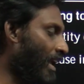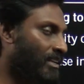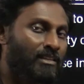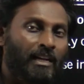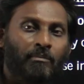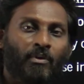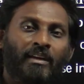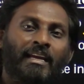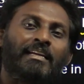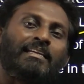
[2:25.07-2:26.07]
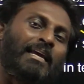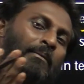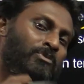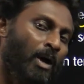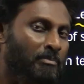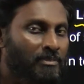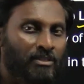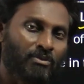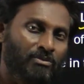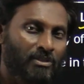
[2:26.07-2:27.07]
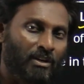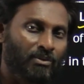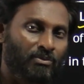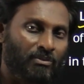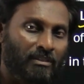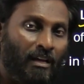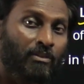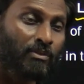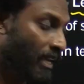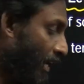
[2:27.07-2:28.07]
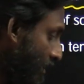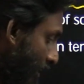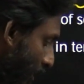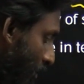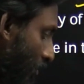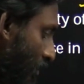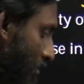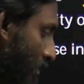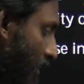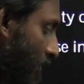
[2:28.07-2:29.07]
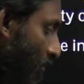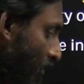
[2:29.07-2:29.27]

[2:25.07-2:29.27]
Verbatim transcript: రియాక్షన్ ఏమో హీట్ని అబ్జార్బ్ చేసుకుని జరుగుతుంది అందుకే అది ఎండోధర్మిక్